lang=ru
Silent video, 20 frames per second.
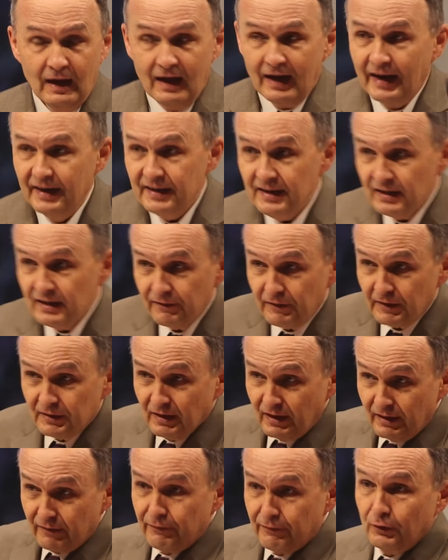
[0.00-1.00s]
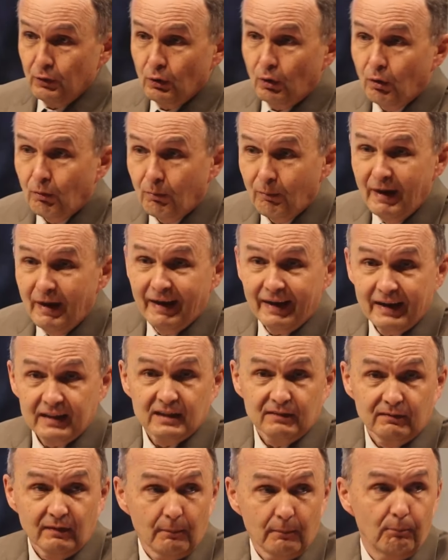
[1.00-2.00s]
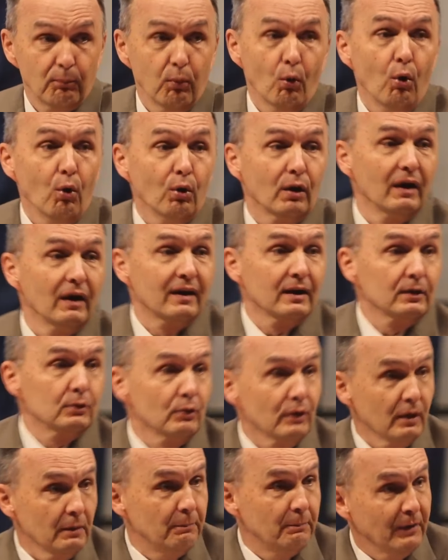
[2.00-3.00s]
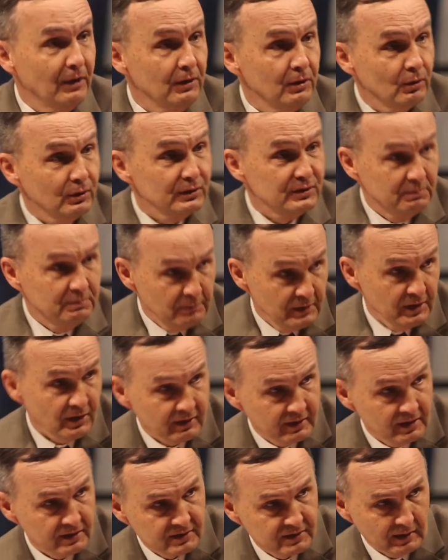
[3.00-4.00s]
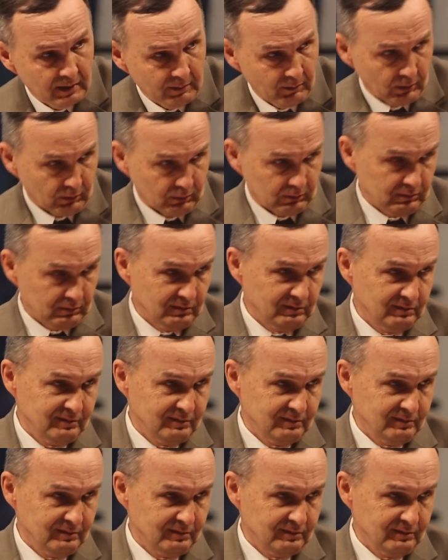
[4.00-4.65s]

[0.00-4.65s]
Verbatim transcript: они не видели в нем этого Бога, который принес мир на землю.